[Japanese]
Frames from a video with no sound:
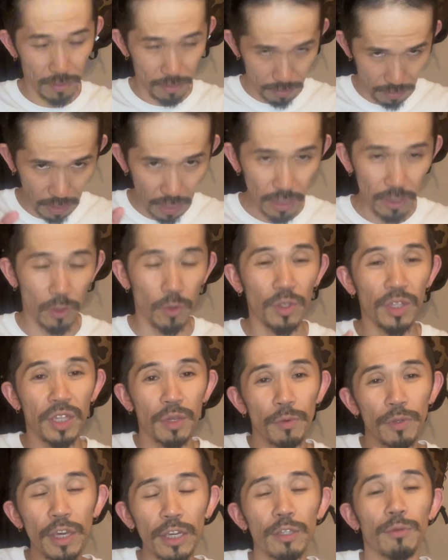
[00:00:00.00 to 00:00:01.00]
ね、どっちで
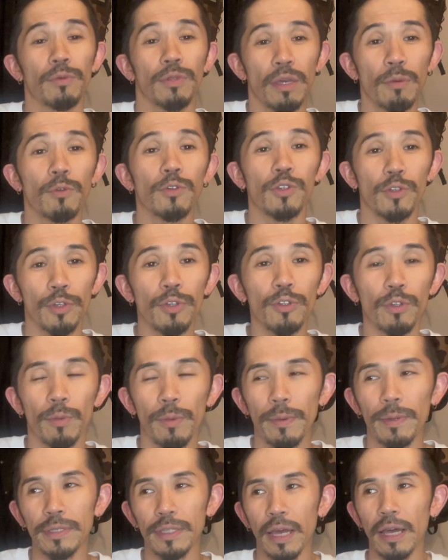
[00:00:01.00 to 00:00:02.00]
もない人もね、もちろんいると思
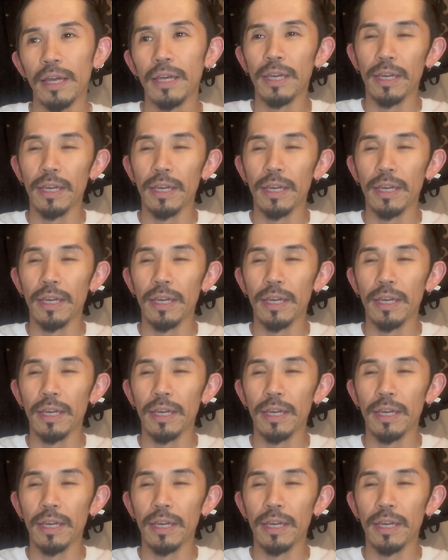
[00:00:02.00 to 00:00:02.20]
いますが、